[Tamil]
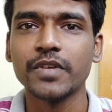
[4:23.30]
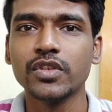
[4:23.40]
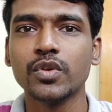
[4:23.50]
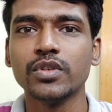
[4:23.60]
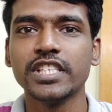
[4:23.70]

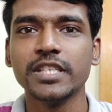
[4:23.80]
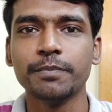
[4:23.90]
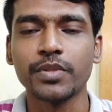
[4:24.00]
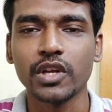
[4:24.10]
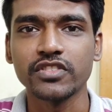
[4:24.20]
செவன் டுவெண்ட்டி
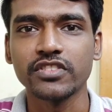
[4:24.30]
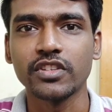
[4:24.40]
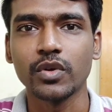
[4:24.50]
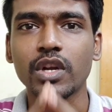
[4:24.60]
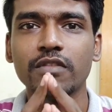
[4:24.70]

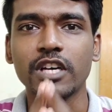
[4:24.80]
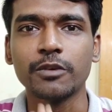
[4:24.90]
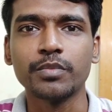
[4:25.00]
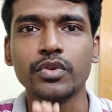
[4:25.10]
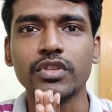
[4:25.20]
ப்ராசஸரோட
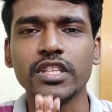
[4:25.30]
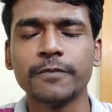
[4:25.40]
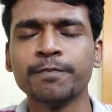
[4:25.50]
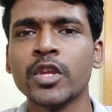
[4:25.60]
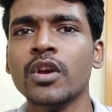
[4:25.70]
வரப்போகுது
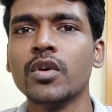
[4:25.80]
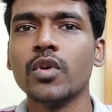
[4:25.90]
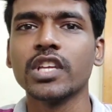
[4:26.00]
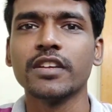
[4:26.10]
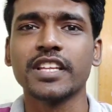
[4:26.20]

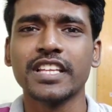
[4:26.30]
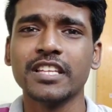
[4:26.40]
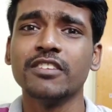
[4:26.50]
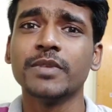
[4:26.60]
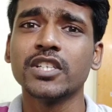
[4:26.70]
ஓகே
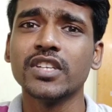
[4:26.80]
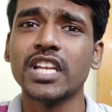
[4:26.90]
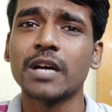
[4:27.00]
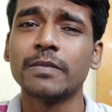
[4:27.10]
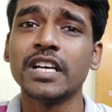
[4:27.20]
இது மட்டும்
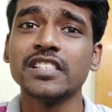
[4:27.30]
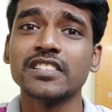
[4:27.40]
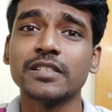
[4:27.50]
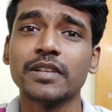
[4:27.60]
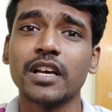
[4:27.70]

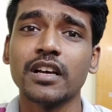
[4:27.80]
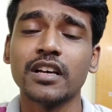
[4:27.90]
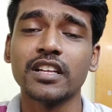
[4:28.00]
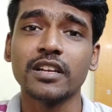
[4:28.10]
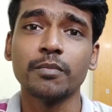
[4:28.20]

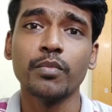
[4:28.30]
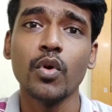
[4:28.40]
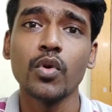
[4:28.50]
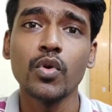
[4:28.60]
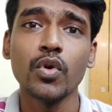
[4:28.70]
இல்லாமல்
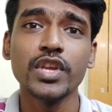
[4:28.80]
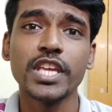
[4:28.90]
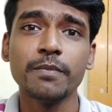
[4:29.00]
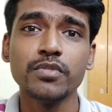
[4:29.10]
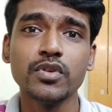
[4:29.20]
போக்கோ
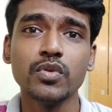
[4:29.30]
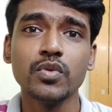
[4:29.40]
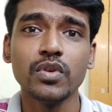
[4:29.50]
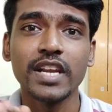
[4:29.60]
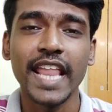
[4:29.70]
எம் டூ
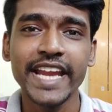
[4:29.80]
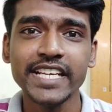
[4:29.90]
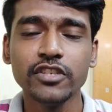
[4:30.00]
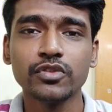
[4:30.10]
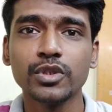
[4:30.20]

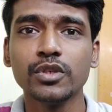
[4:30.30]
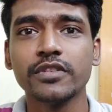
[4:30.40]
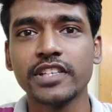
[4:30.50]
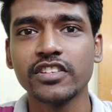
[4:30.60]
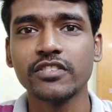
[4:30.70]
லைட்டுன்னு சொல்லி
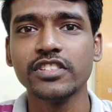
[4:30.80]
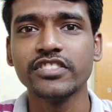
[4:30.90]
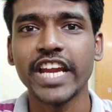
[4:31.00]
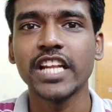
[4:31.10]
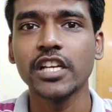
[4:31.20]
ஒரு வெர்ஷன் வந்து
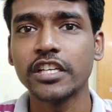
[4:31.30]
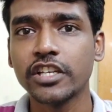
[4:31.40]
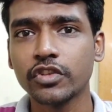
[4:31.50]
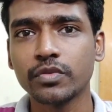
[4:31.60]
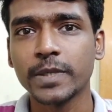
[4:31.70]
சைனாவில்
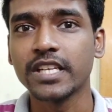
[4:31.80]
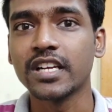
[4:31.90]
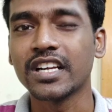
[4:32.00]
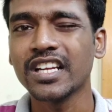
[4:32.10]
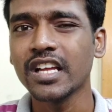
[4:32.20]
இன்ட்ரடியூஸ்
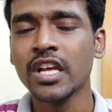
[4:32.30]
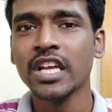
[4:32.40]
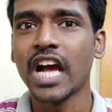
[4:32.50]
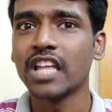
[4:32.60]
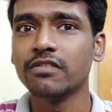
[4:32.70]
பண்ணியிருக்காங்க
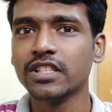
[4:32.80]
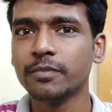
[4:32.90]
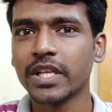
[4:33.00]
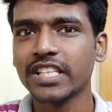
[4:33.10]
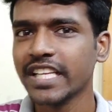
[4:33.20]
அது
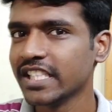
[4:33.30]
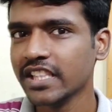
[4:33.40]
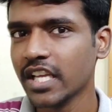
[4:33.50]
வந்து பார்த்திங்கன்னா